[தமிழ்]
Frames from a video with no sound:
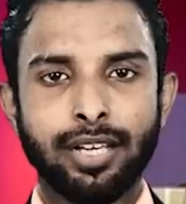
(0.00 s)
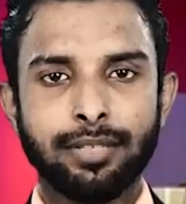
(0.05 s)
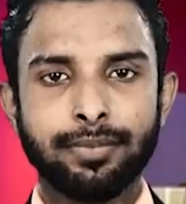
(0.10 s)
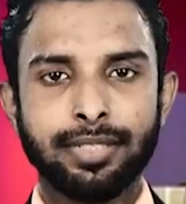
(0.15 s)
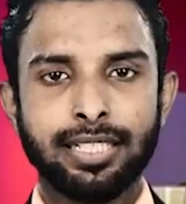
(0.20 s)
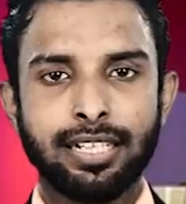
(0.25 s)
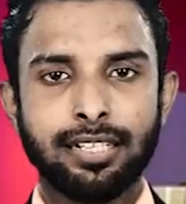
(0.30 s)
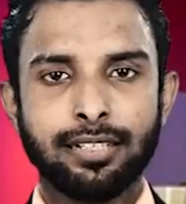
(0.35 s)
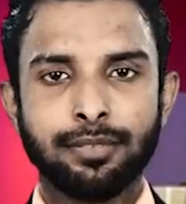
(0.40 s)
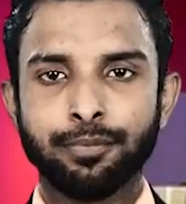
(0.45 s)

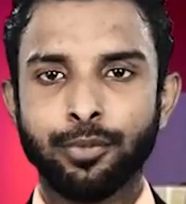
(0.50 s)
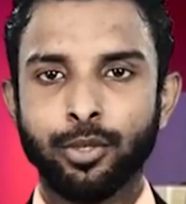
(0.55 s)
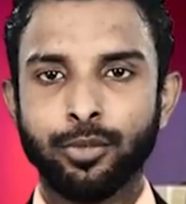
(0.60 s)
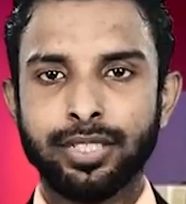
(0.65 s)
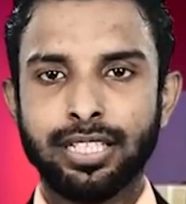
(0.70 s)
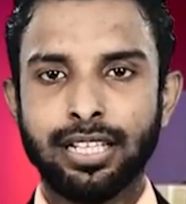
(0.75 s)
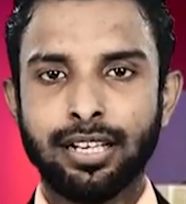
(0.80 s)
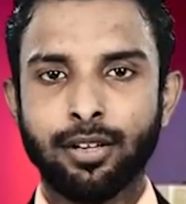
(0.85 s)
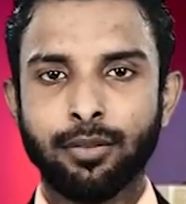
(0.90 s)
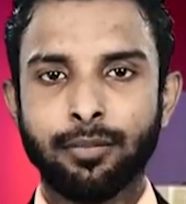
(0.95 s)
வருவதற்கும்
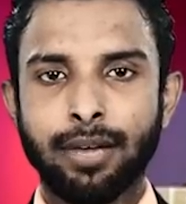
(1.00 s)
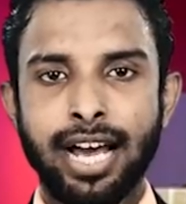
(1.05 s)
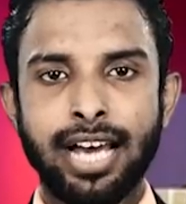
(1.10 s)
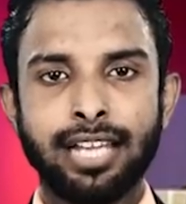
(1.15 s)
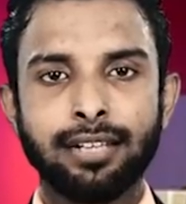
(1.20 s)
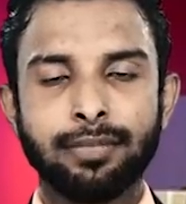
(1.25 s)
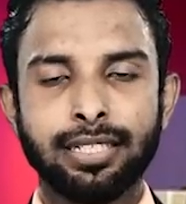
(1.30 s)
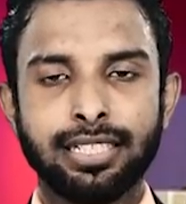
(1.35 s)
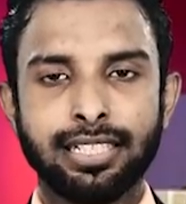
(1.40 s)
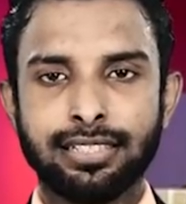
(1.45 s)
போவதற்கும்
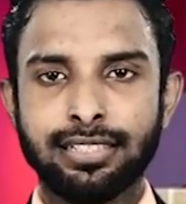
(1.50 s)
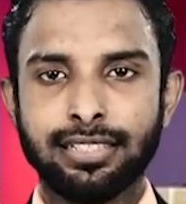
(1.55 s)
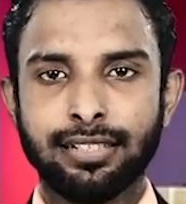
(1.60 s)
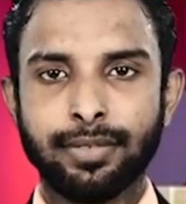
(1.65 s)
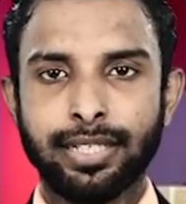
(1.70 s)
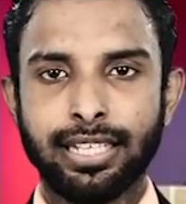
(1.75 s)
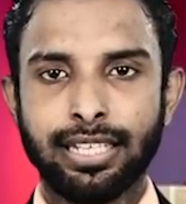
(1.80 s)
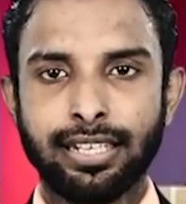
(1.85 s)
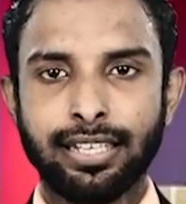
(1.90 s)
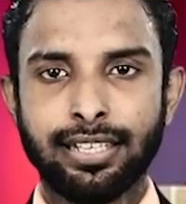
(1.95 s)
அனுமதி
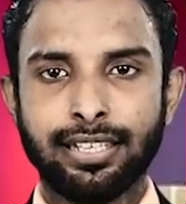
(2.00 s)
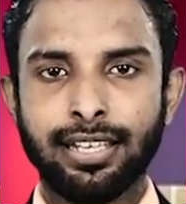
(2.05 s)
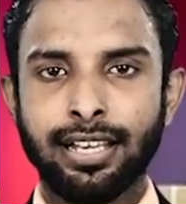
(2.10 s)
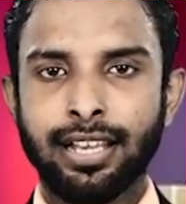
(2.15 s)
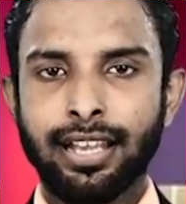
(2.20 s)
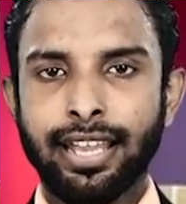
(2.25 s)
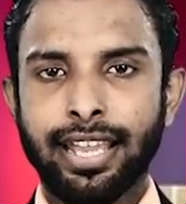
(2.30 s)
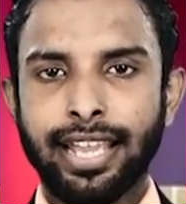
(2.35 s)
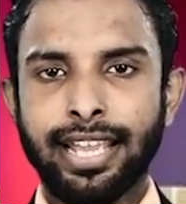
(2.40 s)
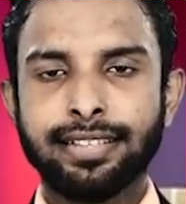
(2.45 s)
தேவையில்லை
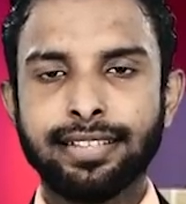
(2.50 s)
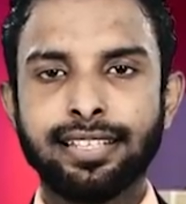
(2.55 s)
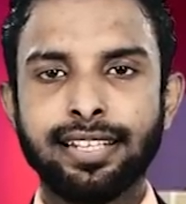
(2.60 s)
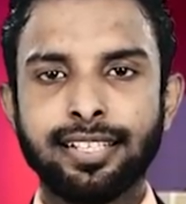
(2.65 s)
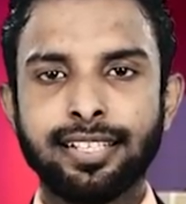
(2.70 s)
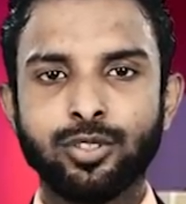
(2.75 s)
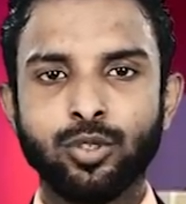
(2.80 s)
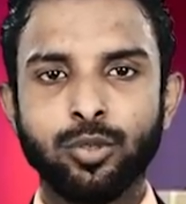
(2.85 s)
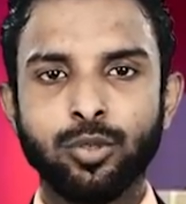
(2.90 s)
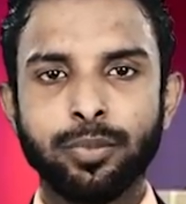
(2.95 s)

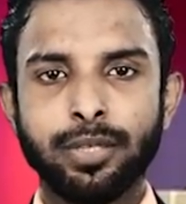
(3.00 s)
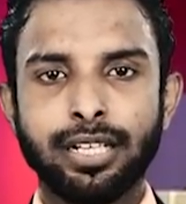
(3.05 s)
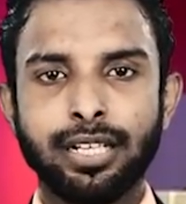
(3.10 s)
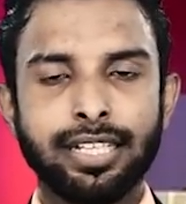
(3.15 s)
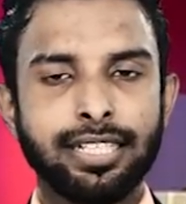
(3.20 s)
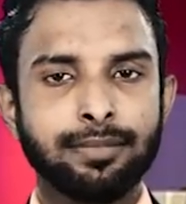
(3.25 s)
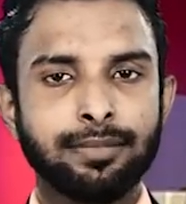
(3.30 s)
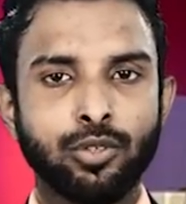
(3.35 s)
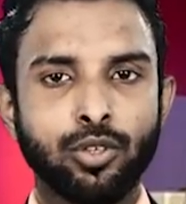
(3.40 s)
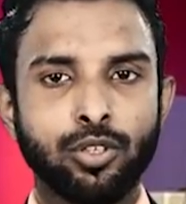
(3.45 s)
எத்தனை
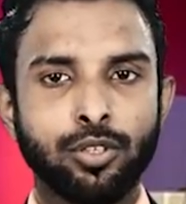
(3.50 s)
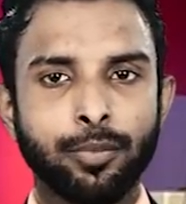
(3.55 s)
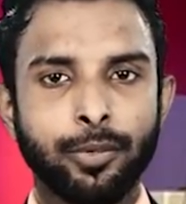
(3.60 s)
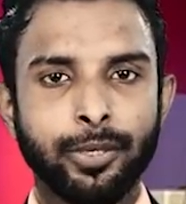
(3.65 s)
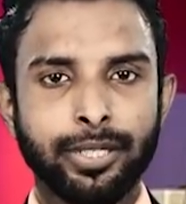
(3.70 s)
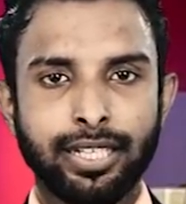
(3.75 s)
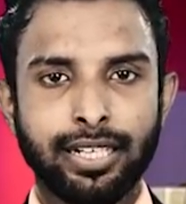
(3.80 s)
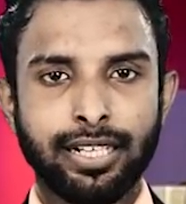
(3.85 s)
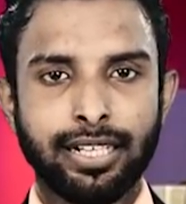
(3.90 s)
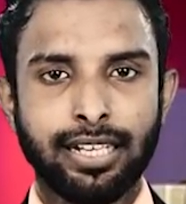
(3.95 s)
துருப்புகளையும் கொண்டு
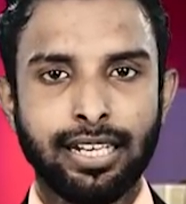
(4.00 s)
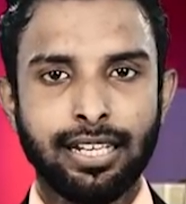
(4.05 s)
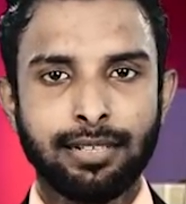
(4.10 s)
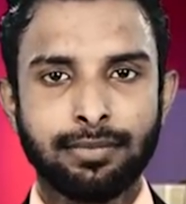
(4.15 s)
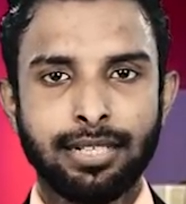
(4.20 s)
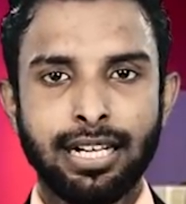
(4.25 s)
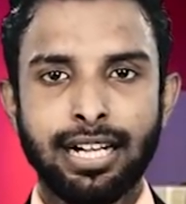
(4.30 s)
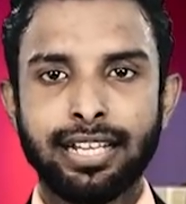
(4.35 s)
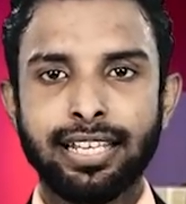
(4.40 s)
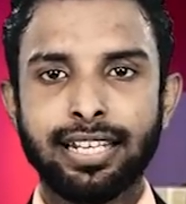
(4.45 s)
போய் இறக்கலாம்
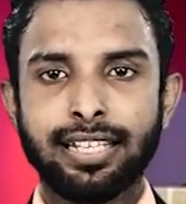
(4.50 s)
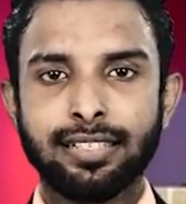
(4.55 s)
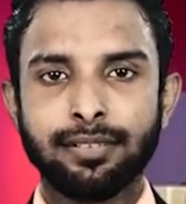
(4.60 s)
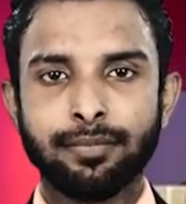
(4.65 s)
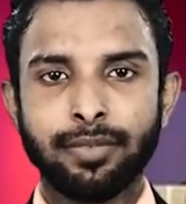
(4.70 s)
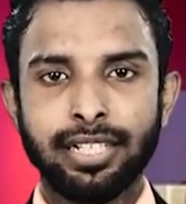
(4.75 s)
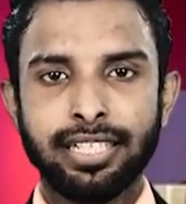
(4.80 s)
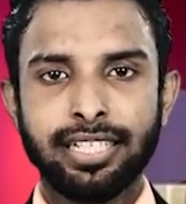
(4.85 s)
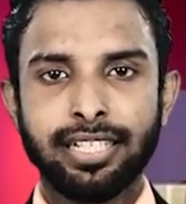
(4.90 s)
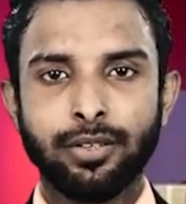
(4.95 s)
அங்கிருந்து
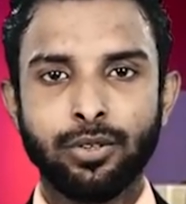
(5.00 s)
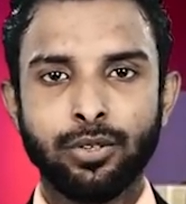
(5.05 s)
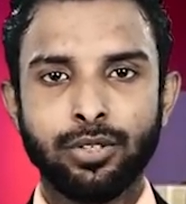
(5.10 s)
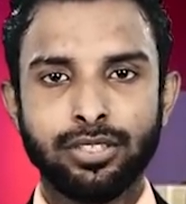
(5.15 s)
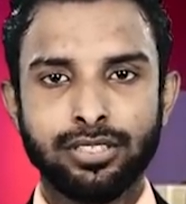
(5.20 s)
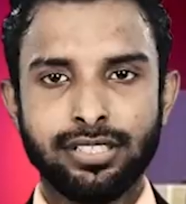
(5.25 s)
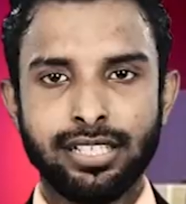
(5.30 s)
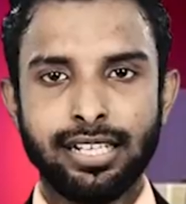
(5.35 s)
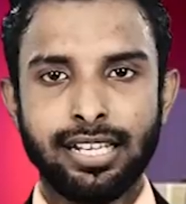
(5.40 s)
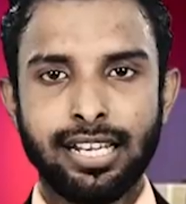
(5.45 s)
வெளியே
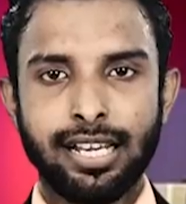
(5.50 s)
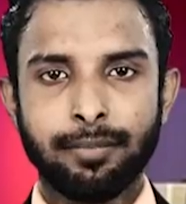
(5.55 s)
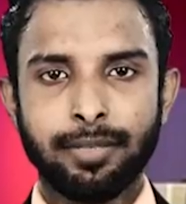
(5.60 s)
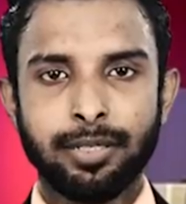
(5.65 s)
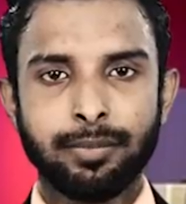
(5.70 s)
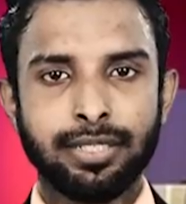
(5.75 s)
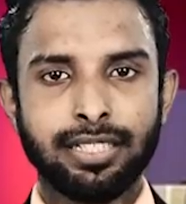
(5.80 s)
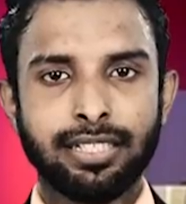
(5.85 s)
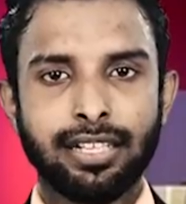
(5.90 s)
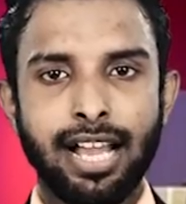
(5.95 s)
கொண்டு செல்லலாம்
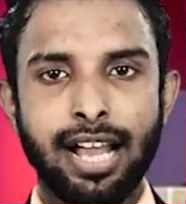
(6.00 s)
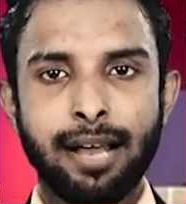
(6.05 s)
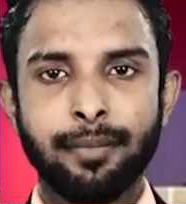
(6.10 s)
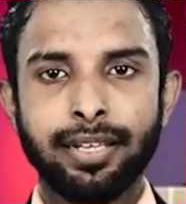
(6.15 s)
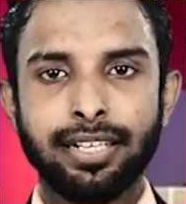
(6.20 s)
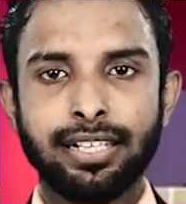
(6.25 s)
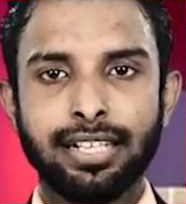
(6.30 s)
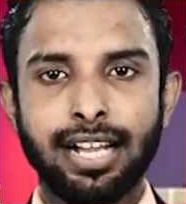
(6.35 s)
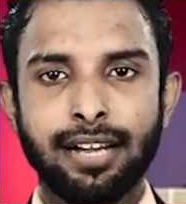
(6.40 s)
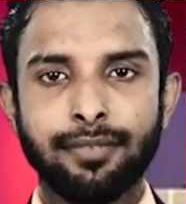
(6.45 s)
என்பது
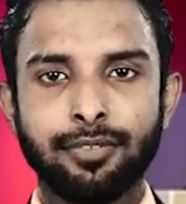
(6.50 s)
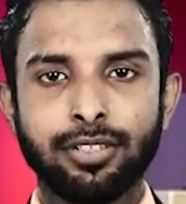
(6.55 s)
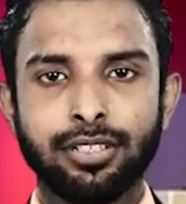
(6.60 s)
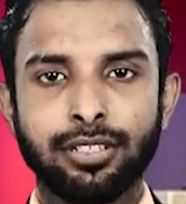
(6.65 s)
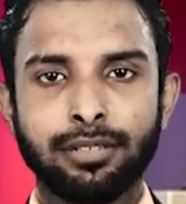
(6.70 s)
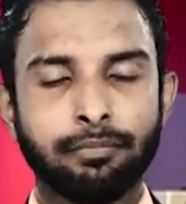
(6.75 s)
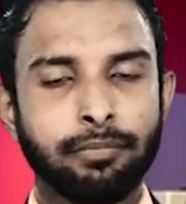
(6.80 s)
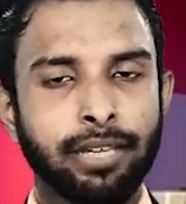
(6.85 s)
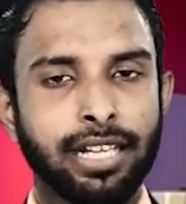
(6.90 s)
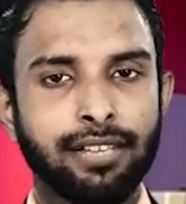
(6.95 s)

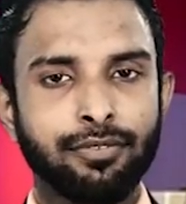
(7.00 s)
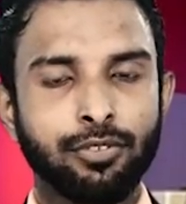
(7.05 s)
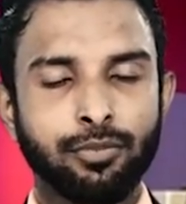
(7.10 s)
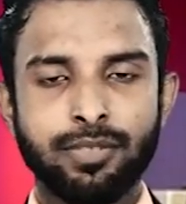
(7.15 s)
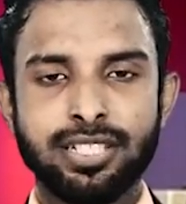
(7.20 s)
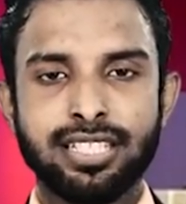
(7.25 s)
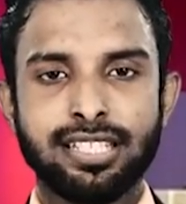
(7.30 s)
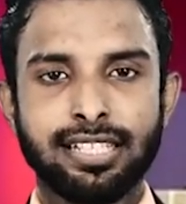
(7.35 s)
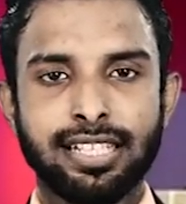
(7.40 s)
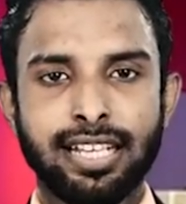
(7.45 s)
அமெரிக்காவுக்கு
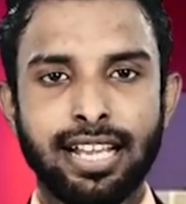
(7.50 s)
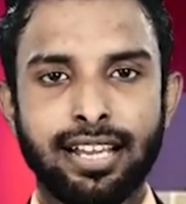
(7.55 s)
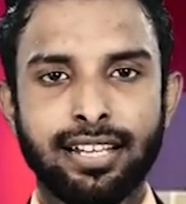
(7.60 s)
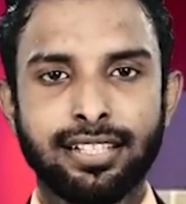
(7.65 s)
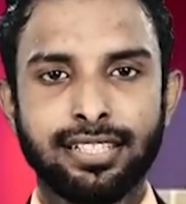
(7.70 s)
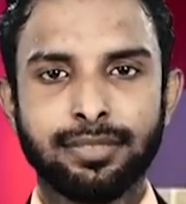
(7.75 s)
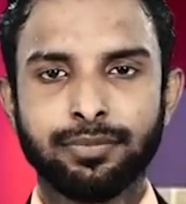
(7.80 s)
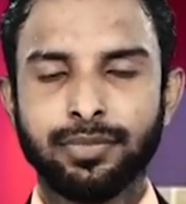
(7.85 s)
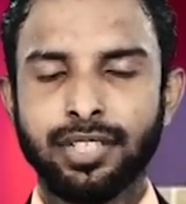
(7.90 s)
மிகவும் வசதியானது